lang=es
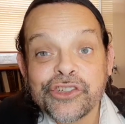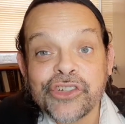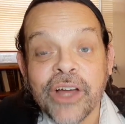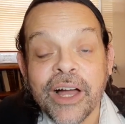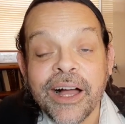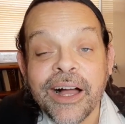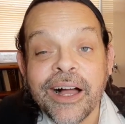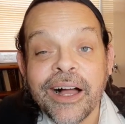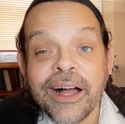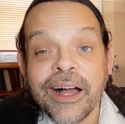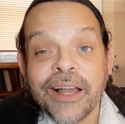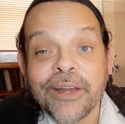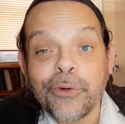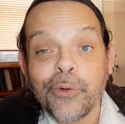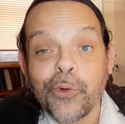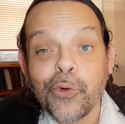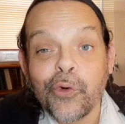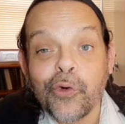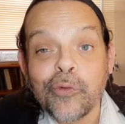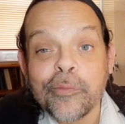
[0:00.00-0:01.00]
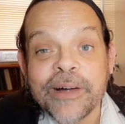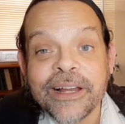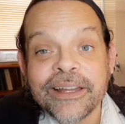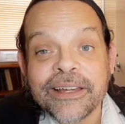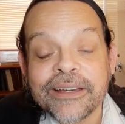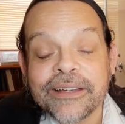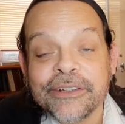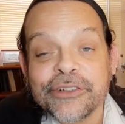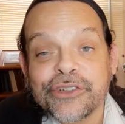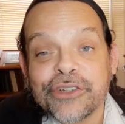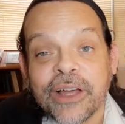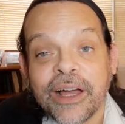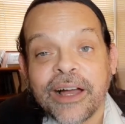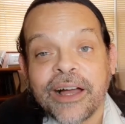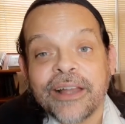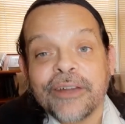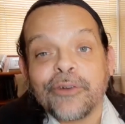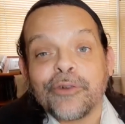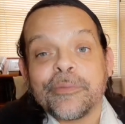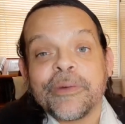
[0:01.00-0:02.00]
Shalom Alejem,
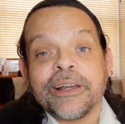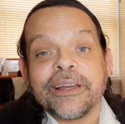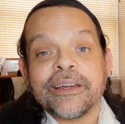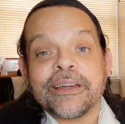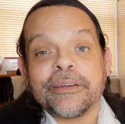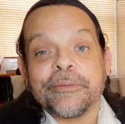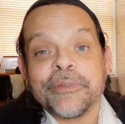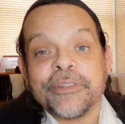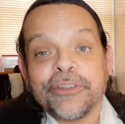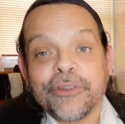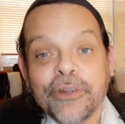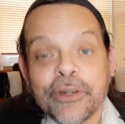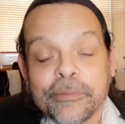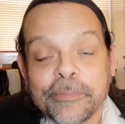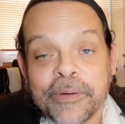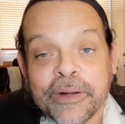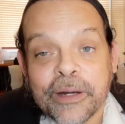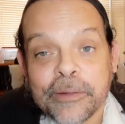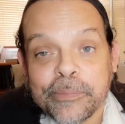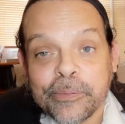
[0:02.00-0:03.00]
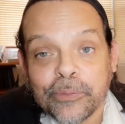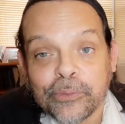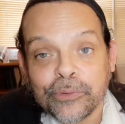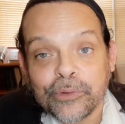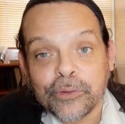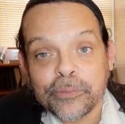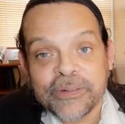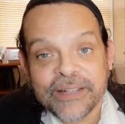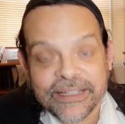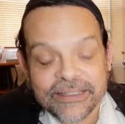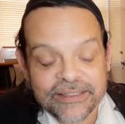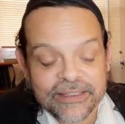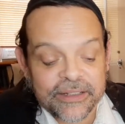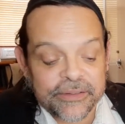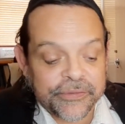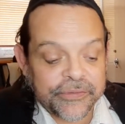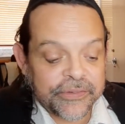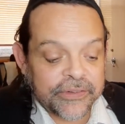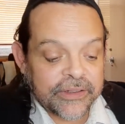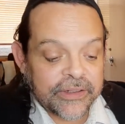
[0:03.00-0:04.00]
Shalom Alejem, mencionan para punto
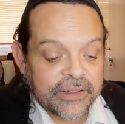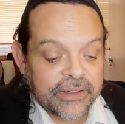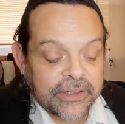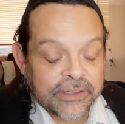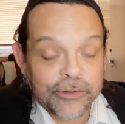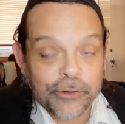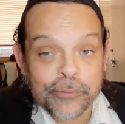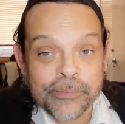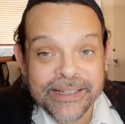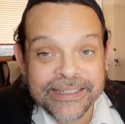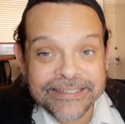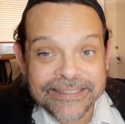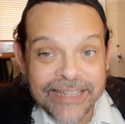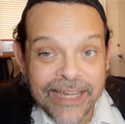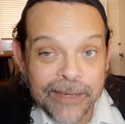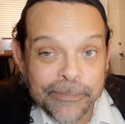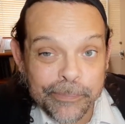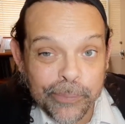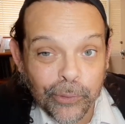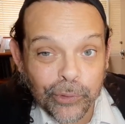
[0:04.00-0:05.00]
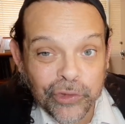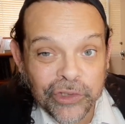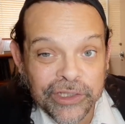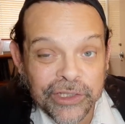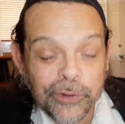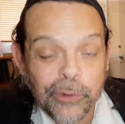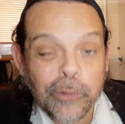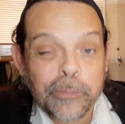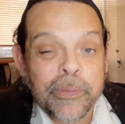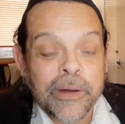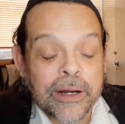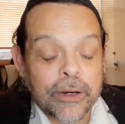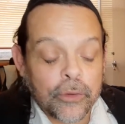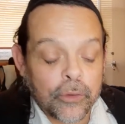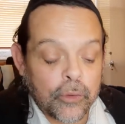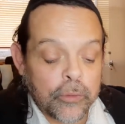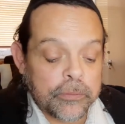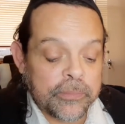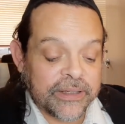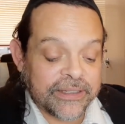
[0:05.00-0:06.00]
Breslev, un mensaje positivo para
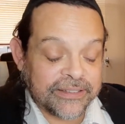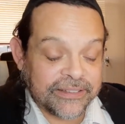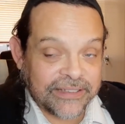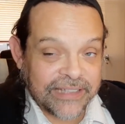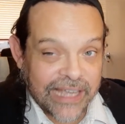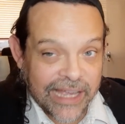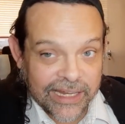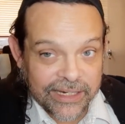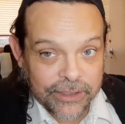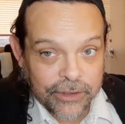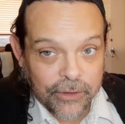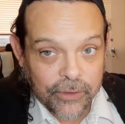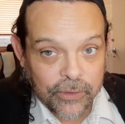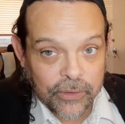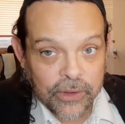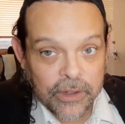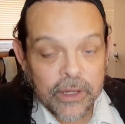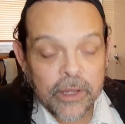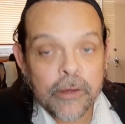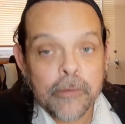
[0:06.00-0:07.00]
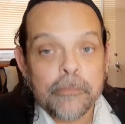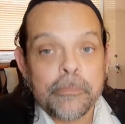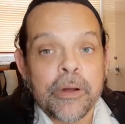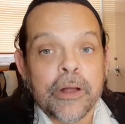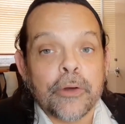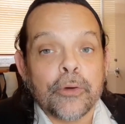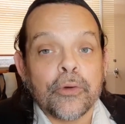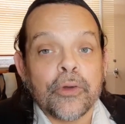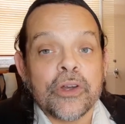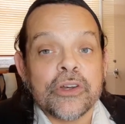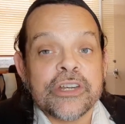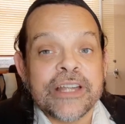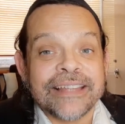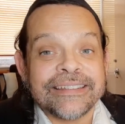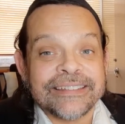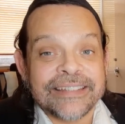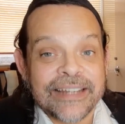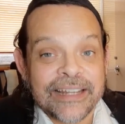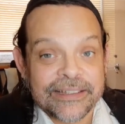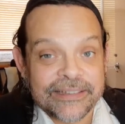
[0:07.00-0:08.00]
los mesiánicos, para los
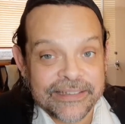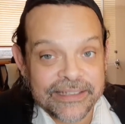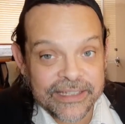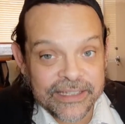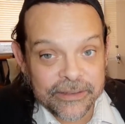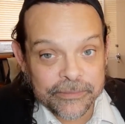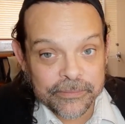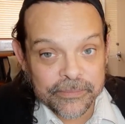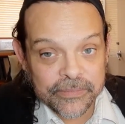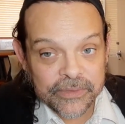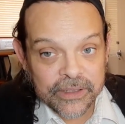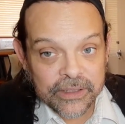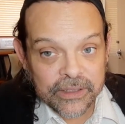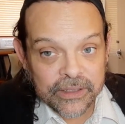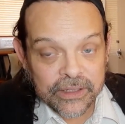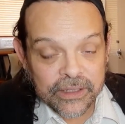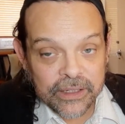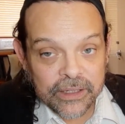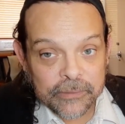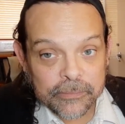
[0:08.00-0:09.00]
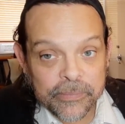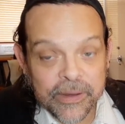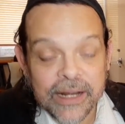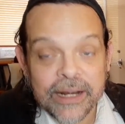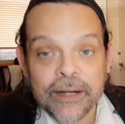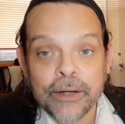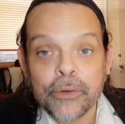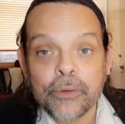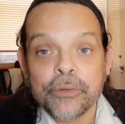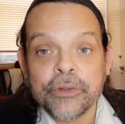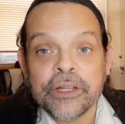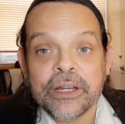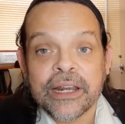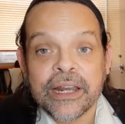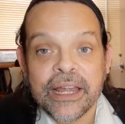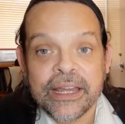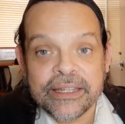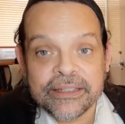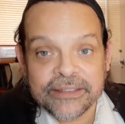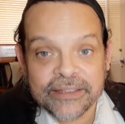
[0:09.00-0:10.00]
nazratim, para los de
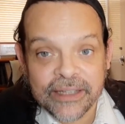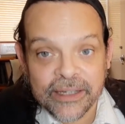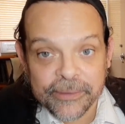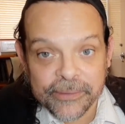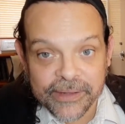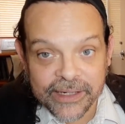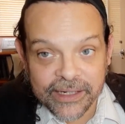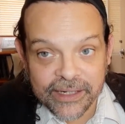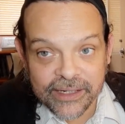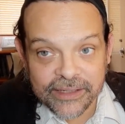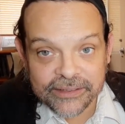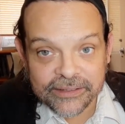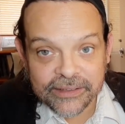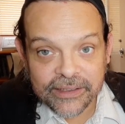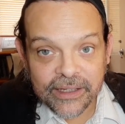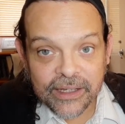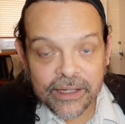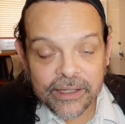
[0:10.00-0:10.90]
raíces hebreas.